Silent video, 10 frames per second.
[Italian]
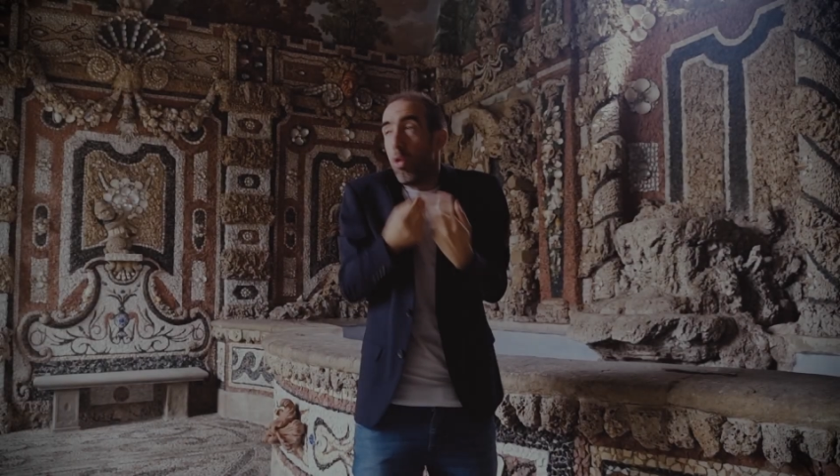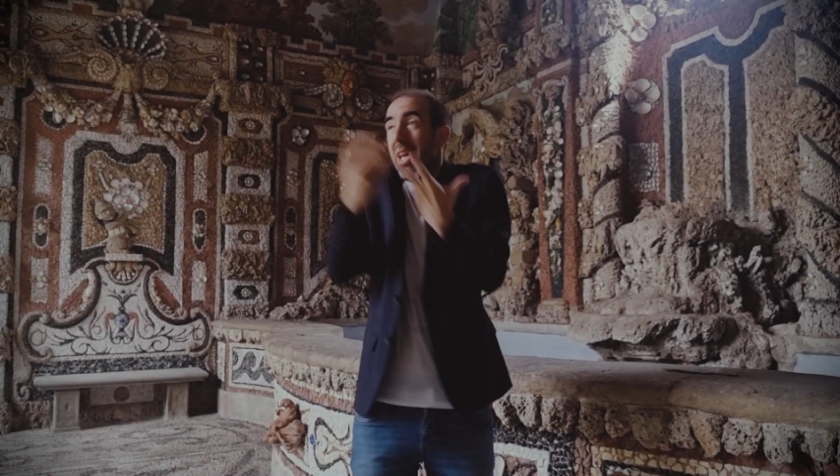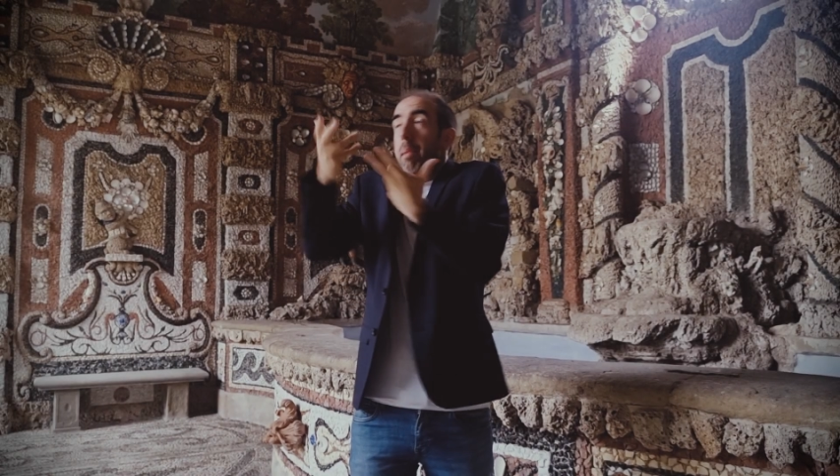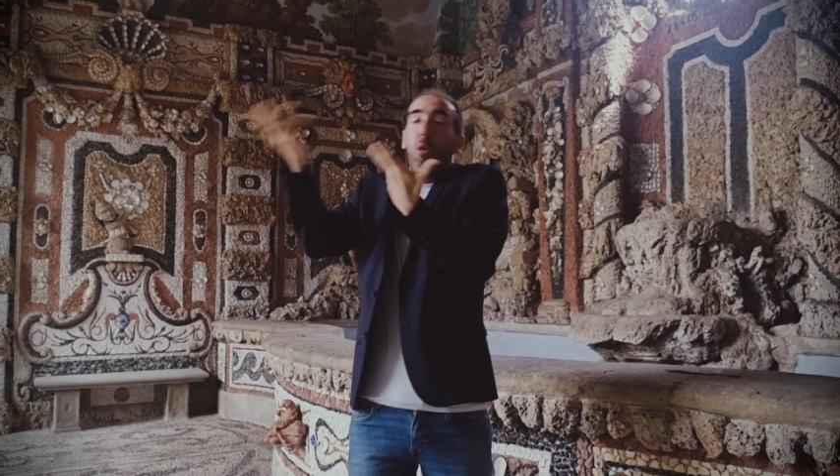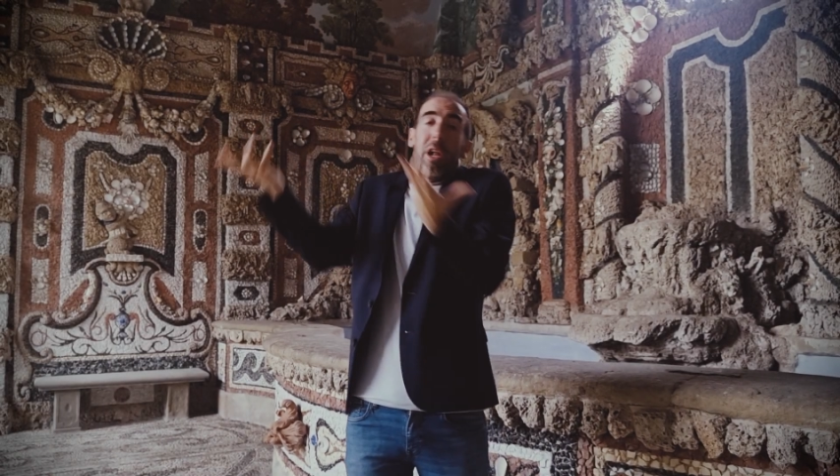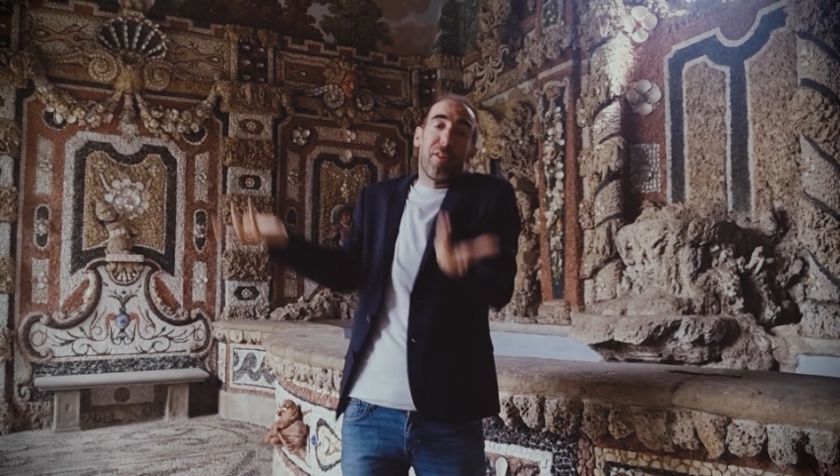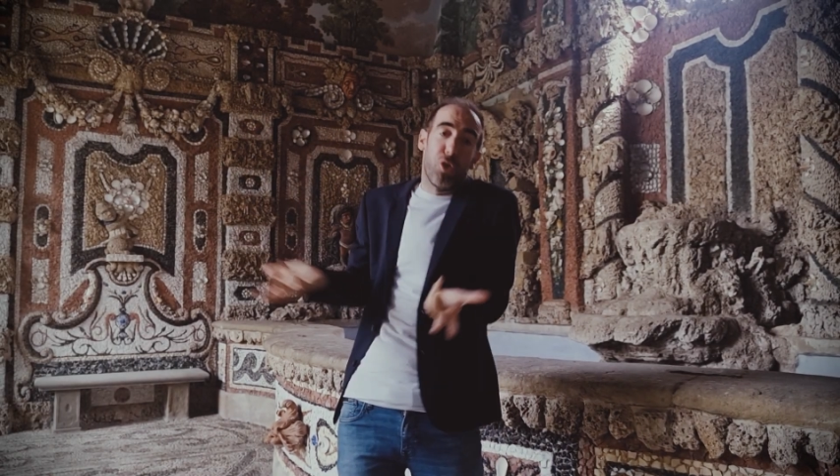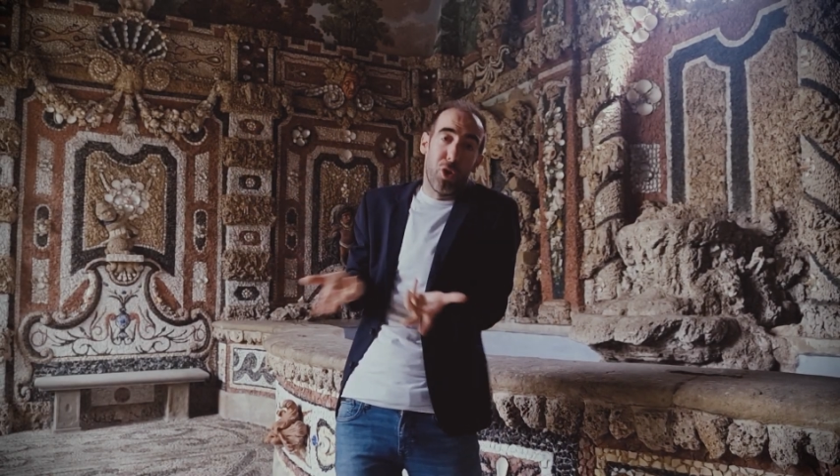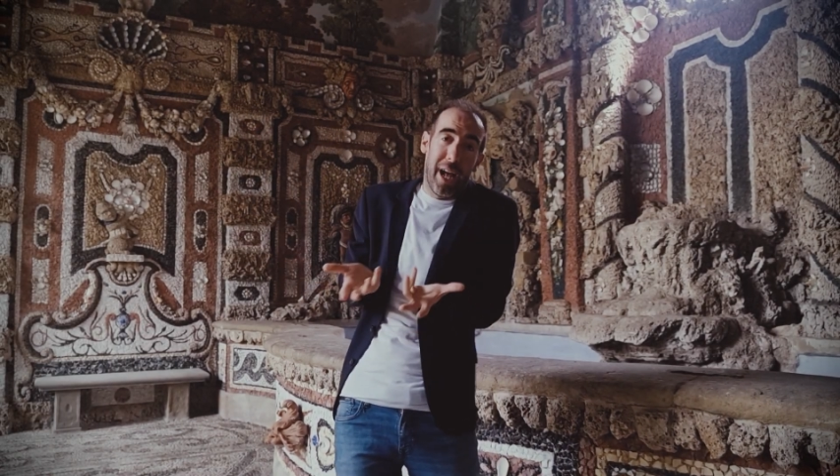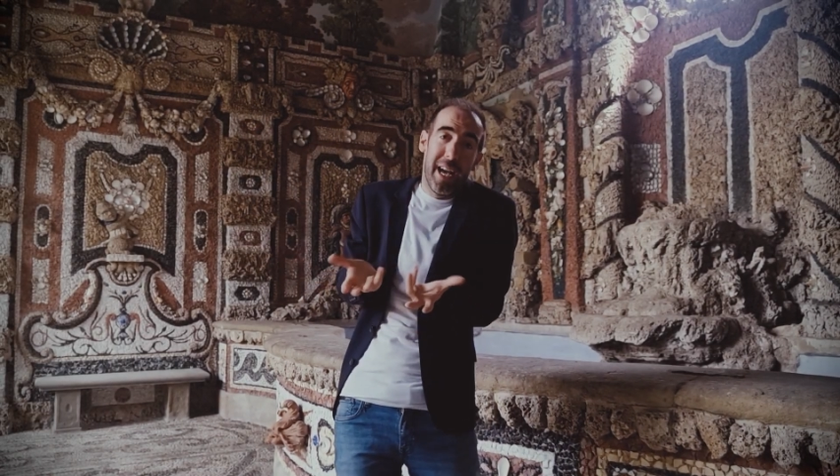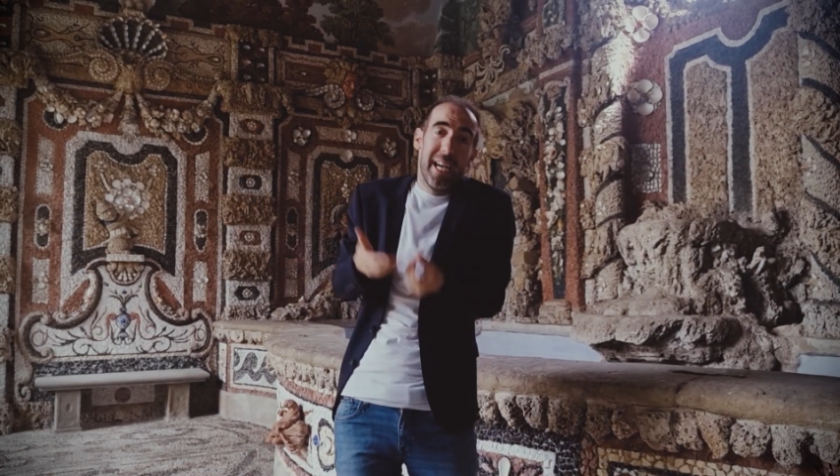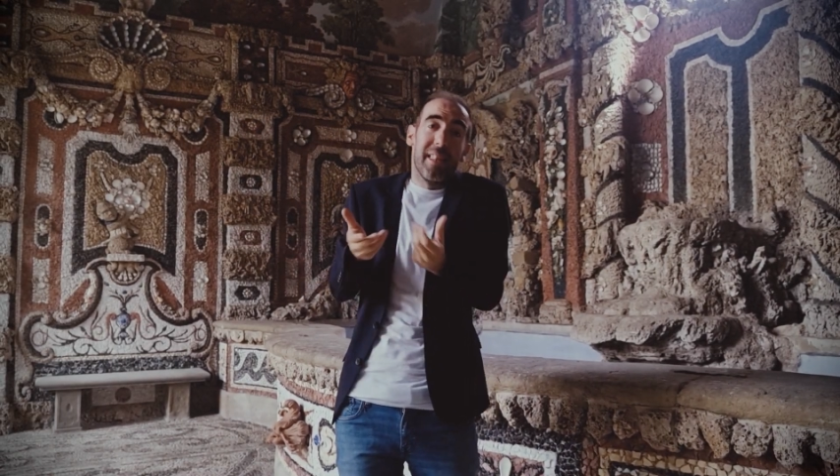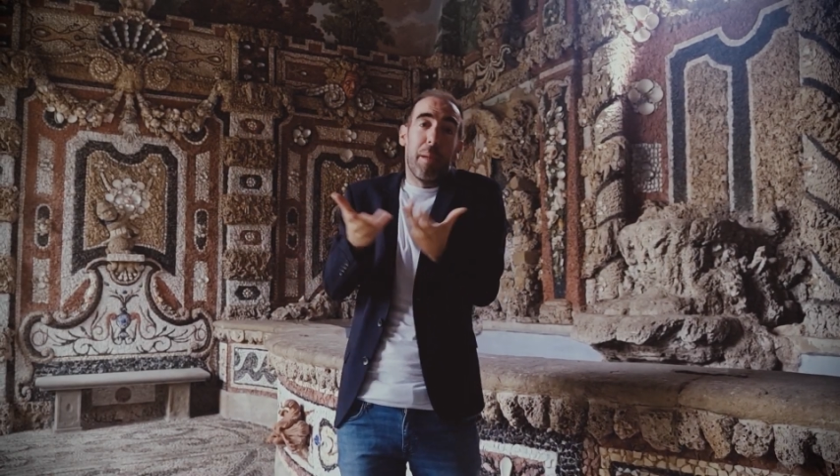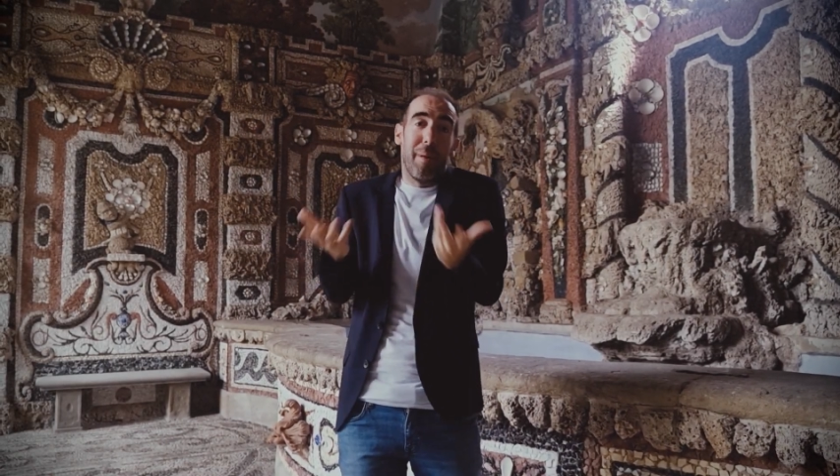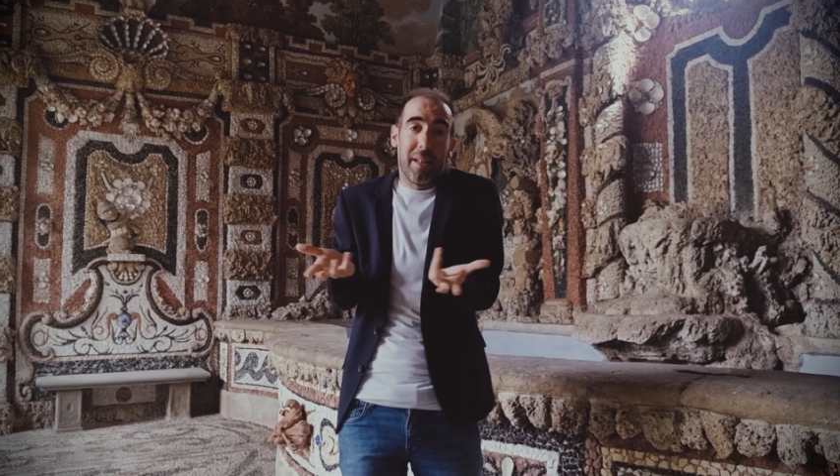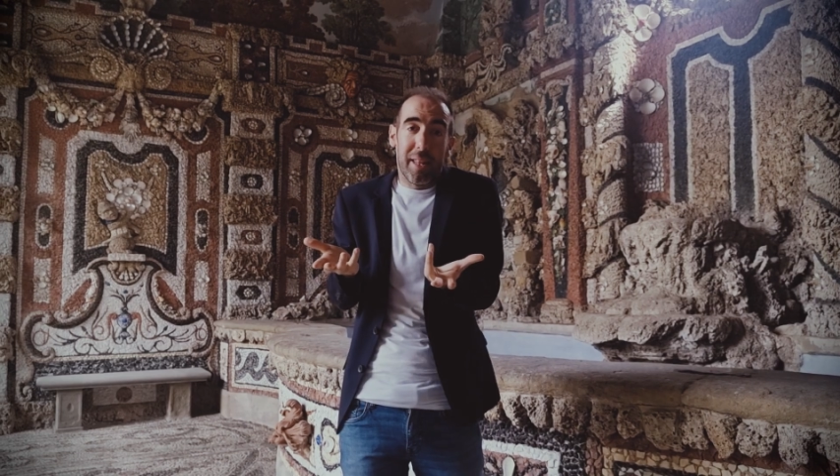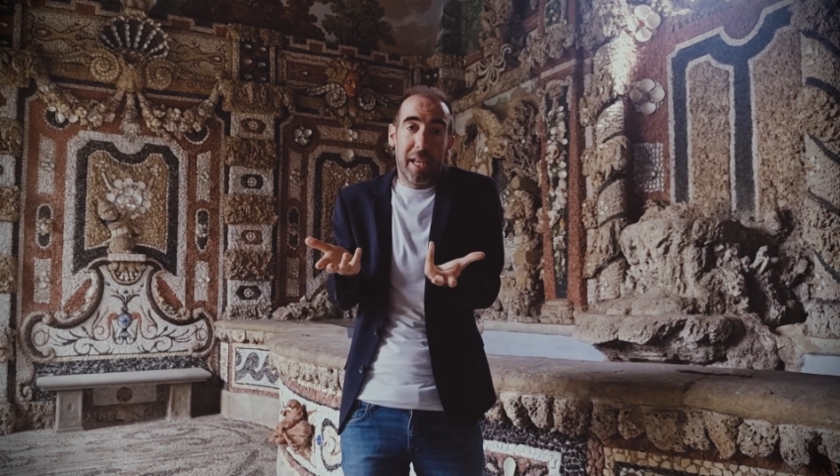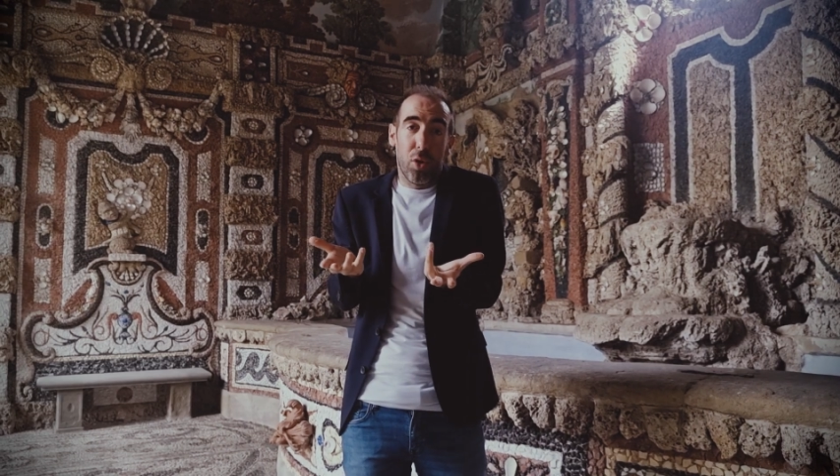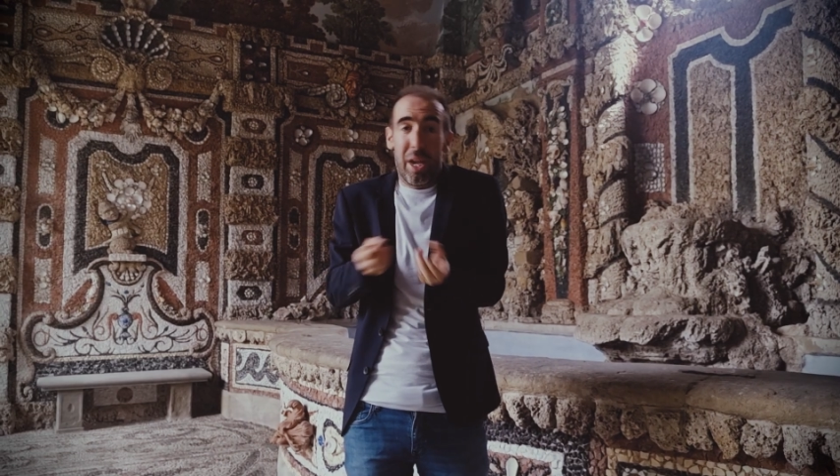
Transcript: non la chiamò la zona del Bandino,